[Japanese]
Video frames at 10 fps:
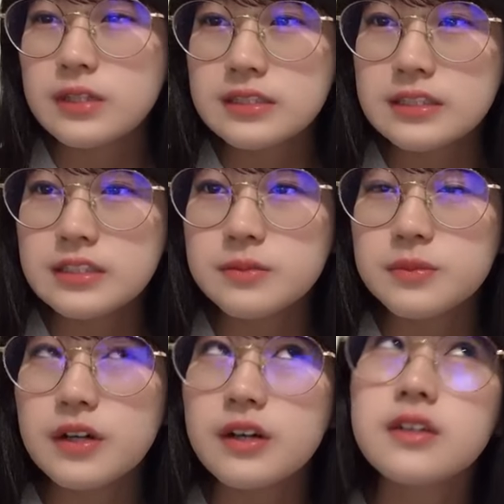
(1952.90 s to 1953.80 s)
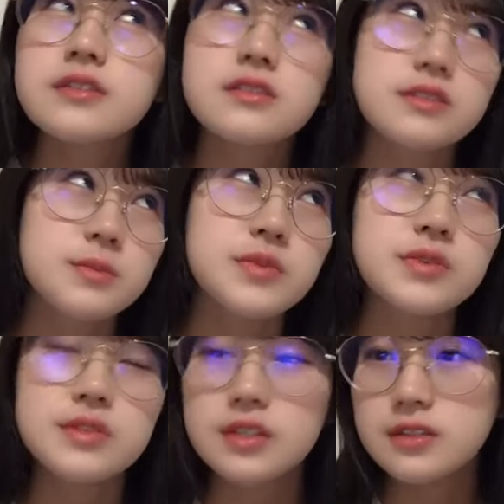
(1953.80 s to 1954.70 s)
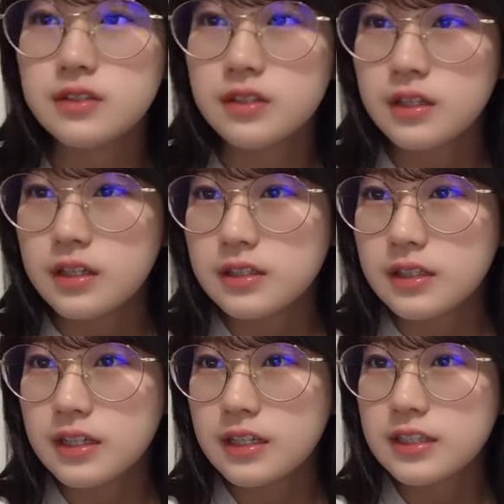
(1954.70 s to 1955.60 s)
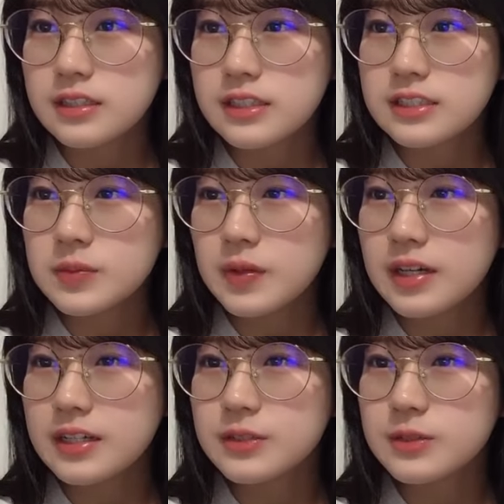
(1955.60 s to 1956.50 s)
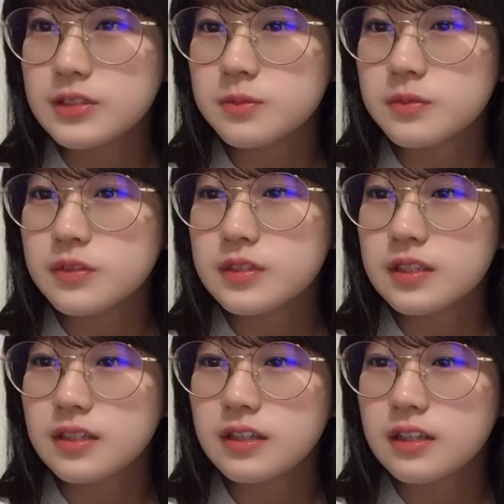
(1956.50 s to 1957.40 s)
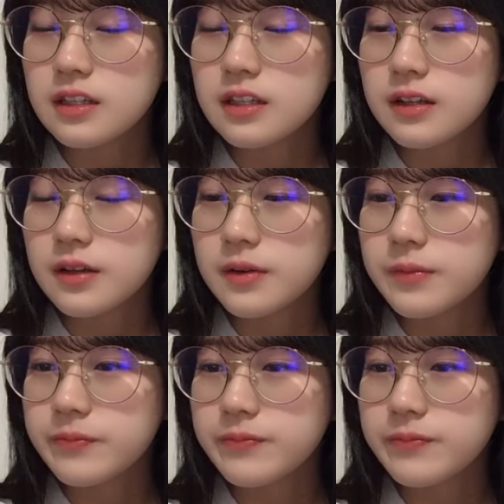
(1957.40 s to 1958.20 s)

としてもね同じチームが下野さんだけなんで一番会えるの下野さん